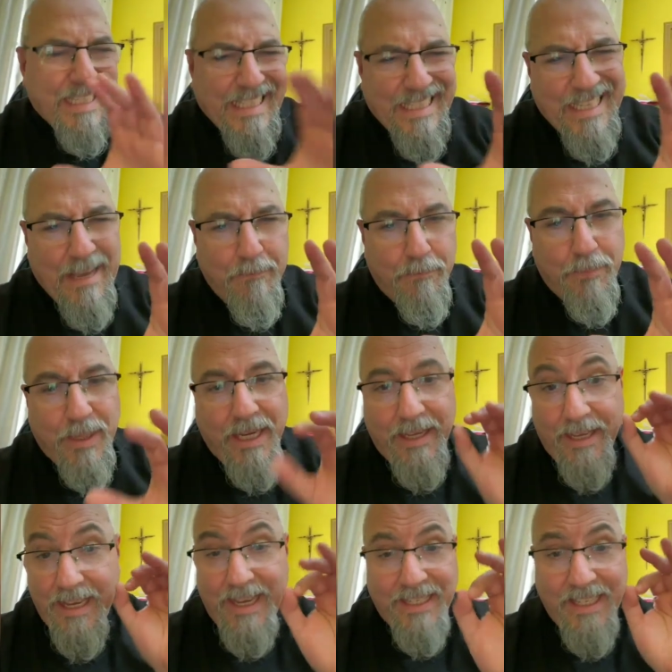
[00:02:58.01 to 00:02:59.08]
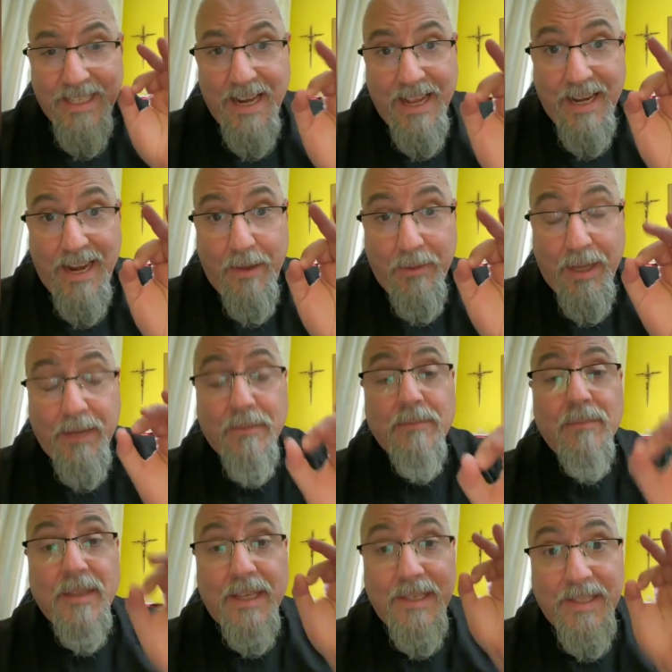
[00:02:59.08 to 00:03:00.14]
Siempre esa es la clave,
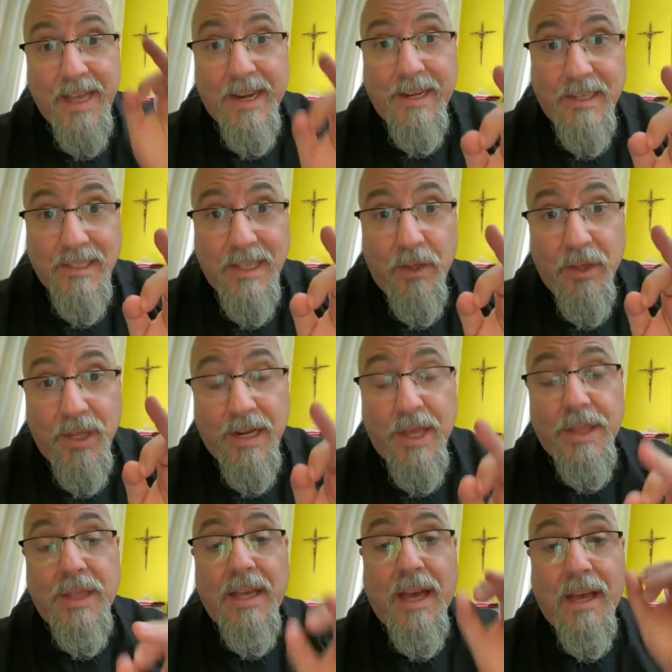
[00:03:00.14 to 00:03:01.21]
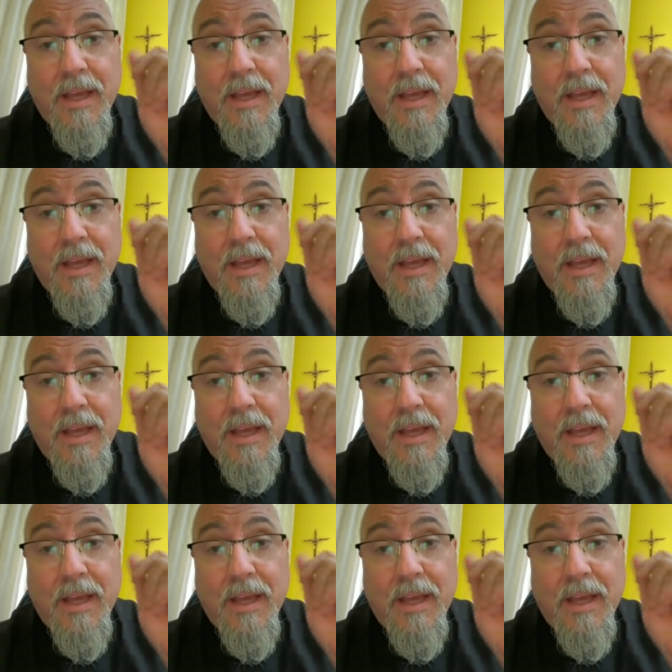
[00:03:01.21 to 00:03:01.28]
estar en estado de gracia,